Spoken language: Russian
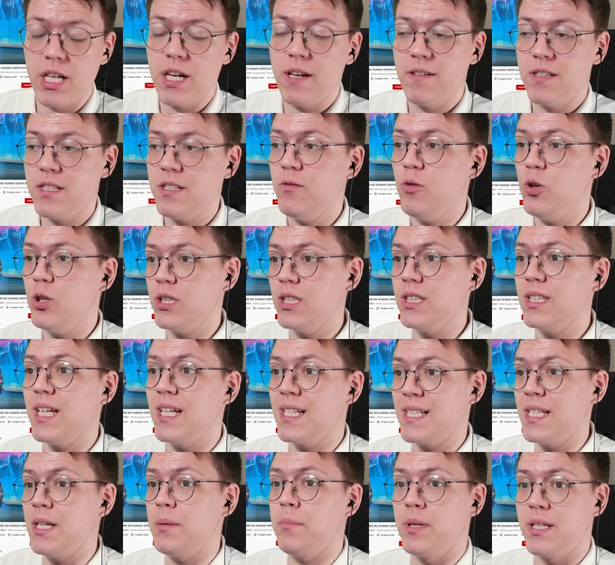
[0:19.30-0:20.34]
Скорее всего это
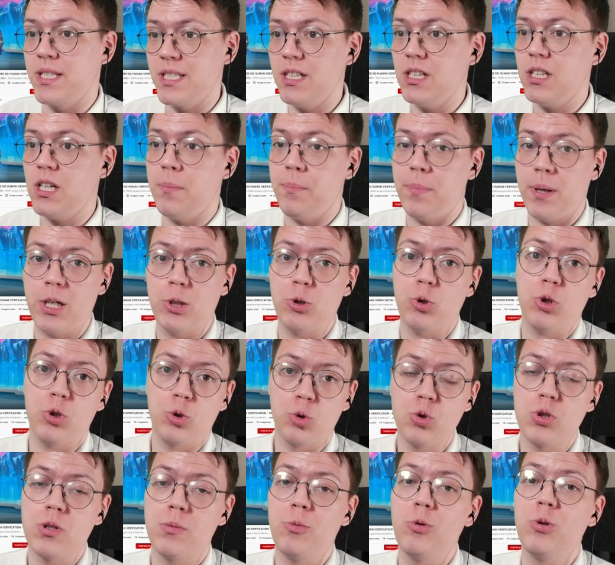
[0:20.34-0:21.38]
та самая ссылка, по которой
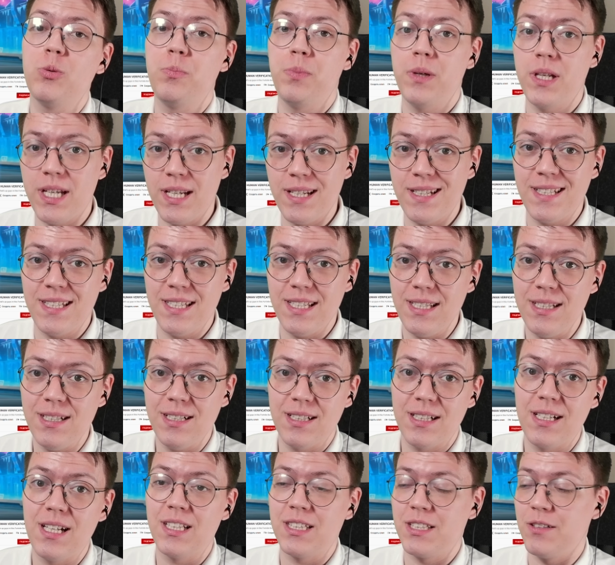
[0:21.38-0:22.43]
нужно будет перейти,
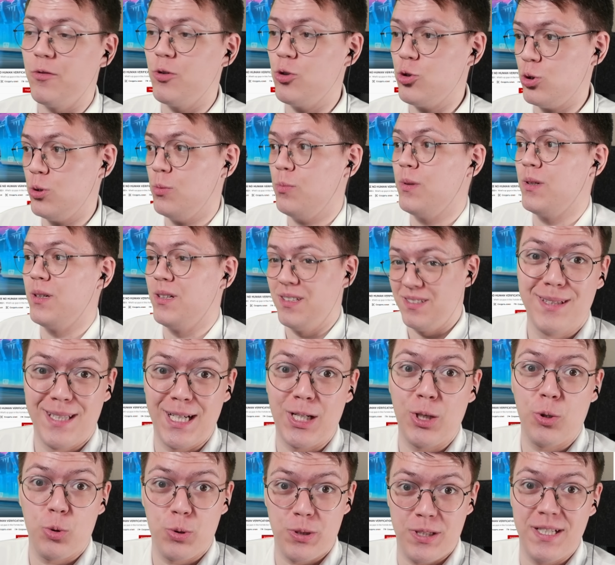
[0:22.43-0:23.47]
для того, чтобы
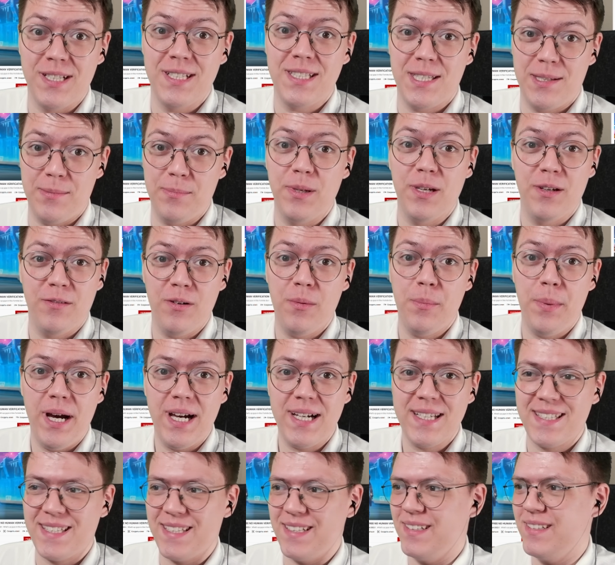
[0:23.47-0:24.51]
накрутить себе
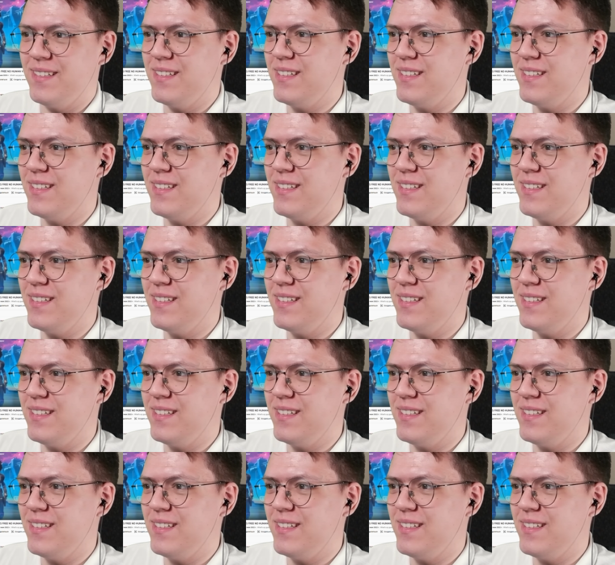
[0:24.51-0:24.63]
вебаксы.